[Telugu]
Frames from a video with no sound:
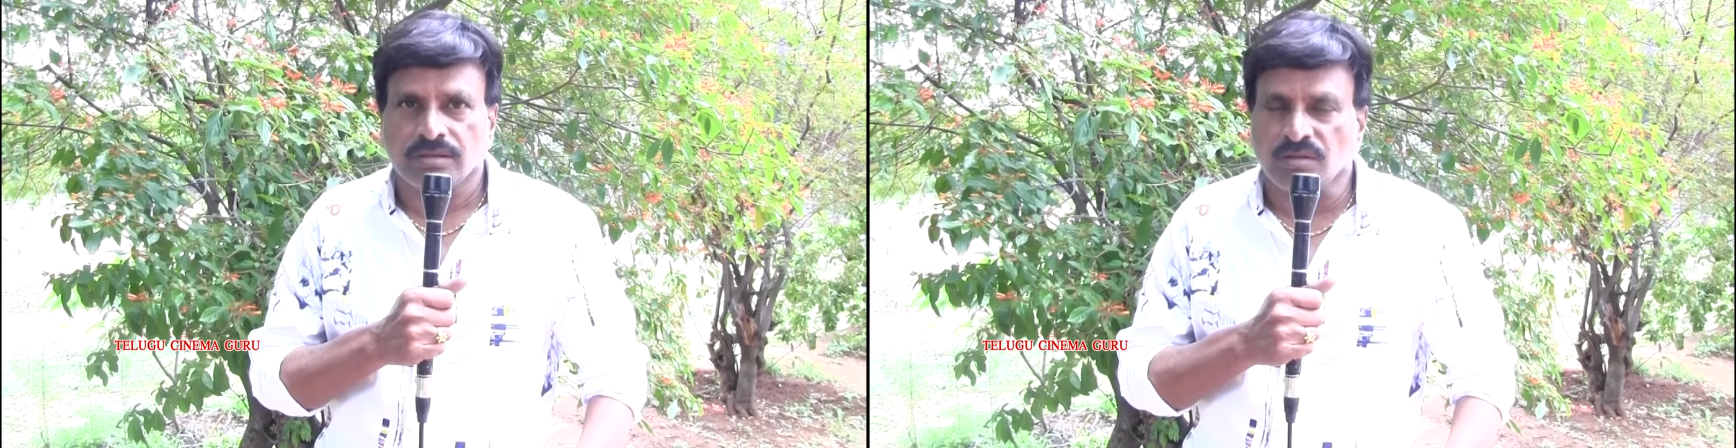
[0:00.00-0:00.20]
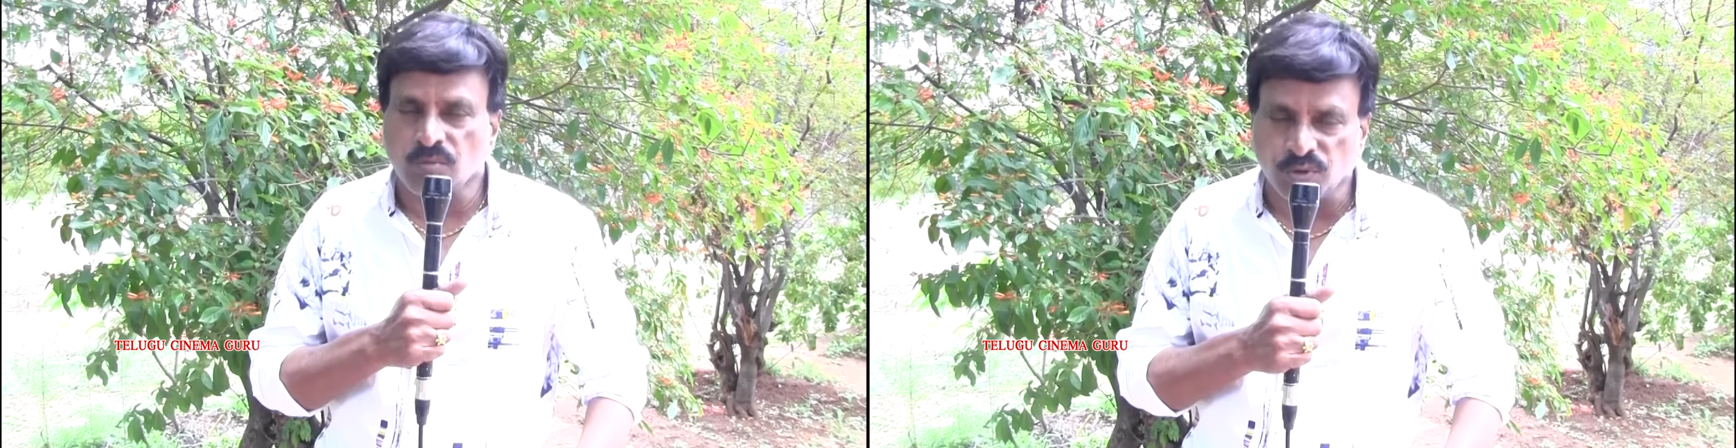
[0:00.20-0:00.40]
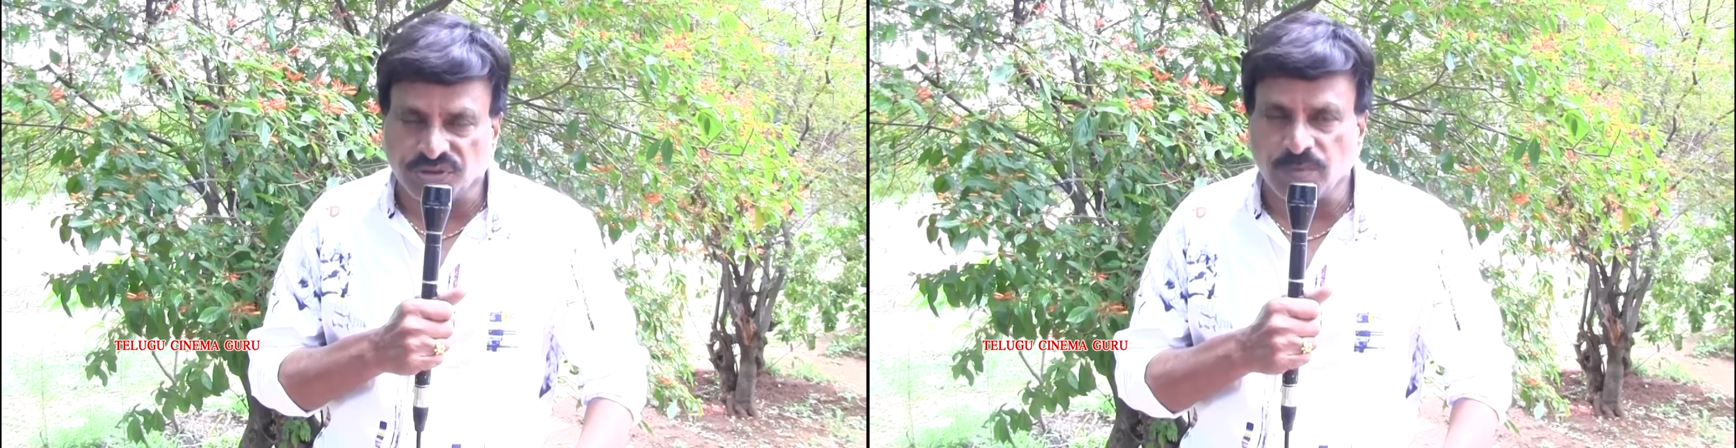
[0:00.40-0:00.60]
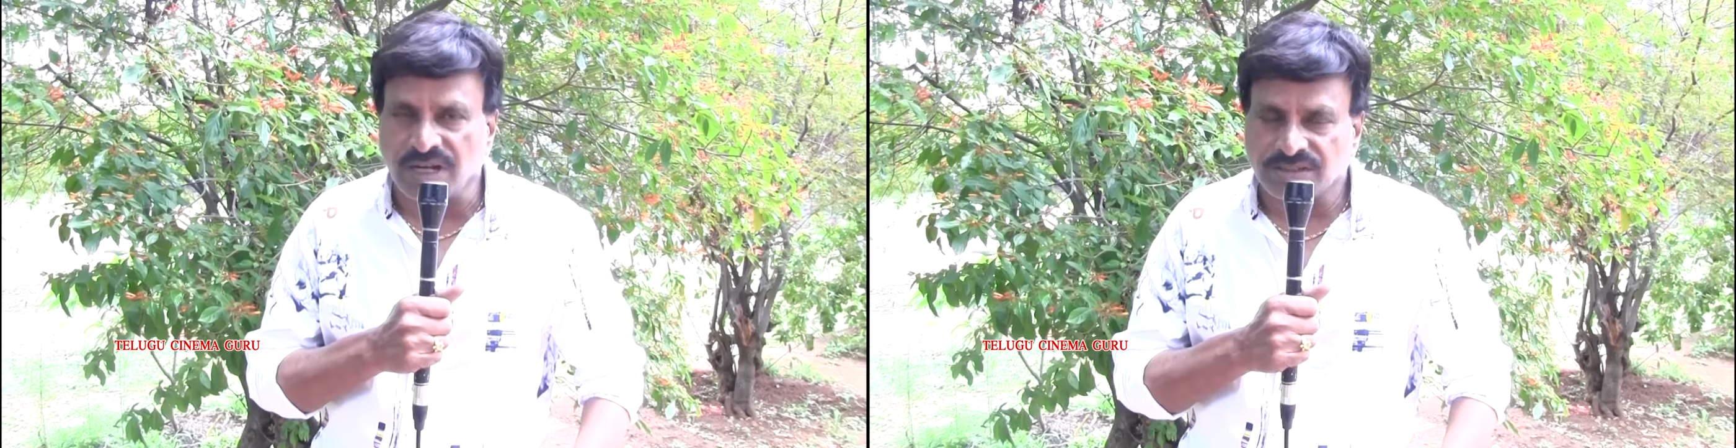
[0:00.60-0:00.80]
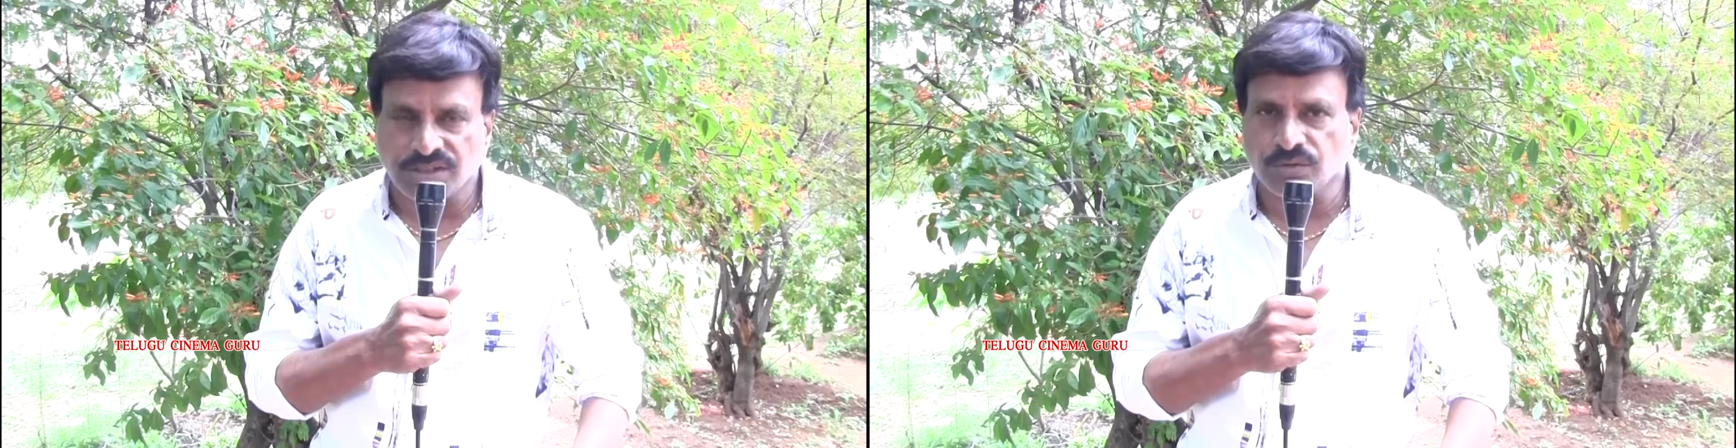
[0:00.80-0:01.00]
ఒక మూడు
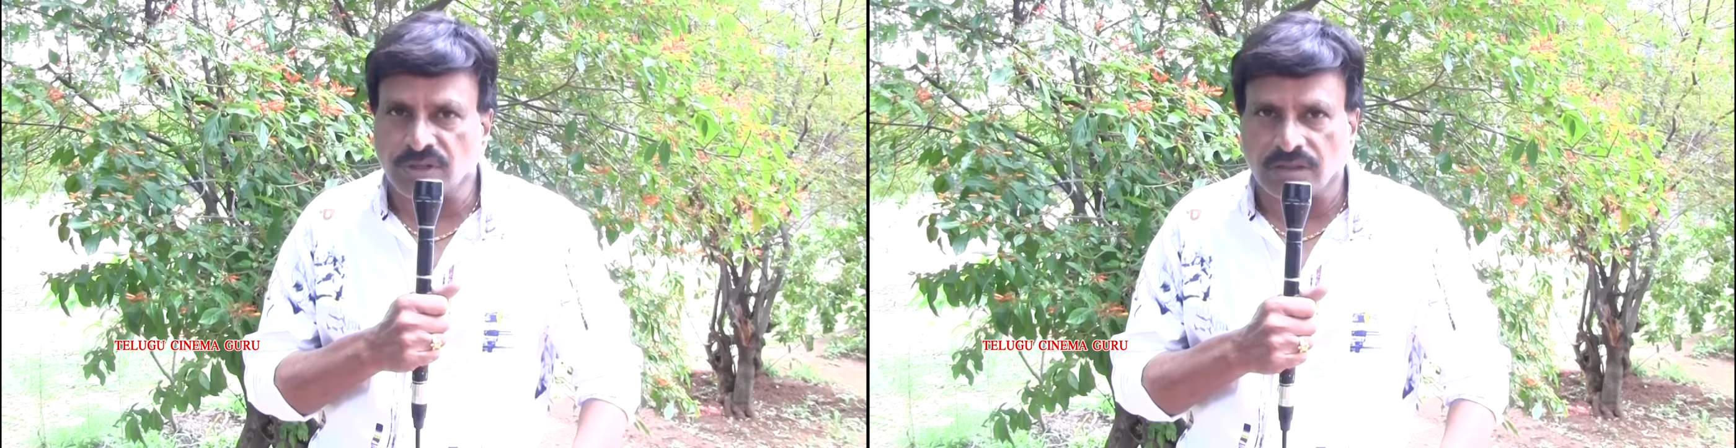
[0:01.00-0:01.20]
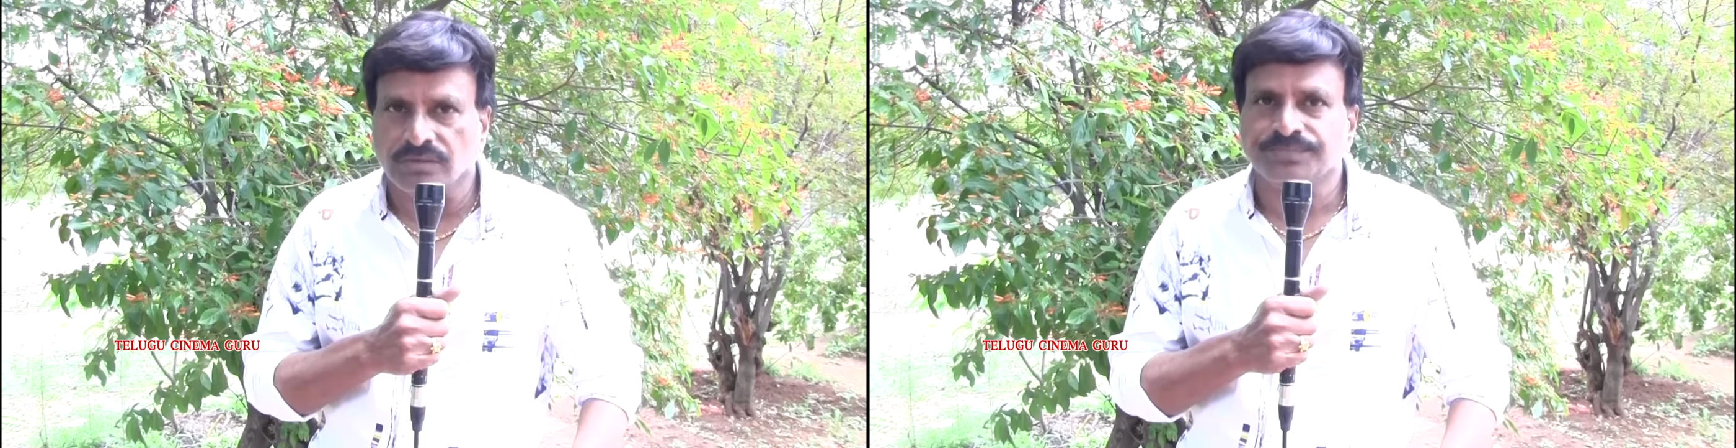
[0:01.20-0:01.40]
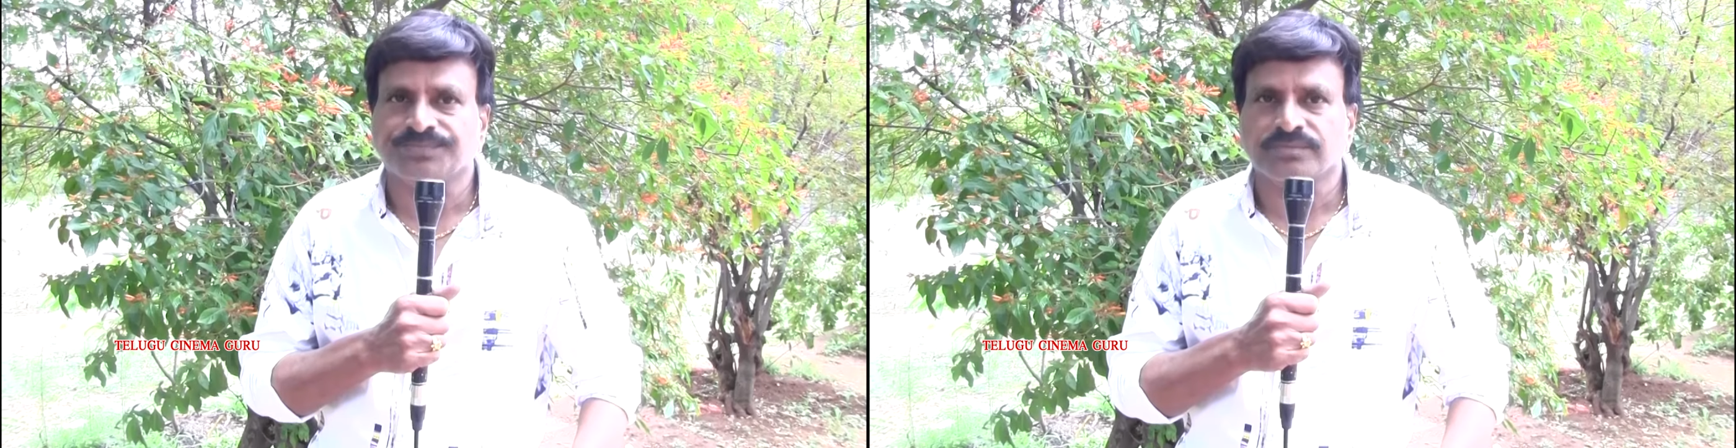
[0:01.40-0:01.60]
సినిమాలు చేస్తున్నాను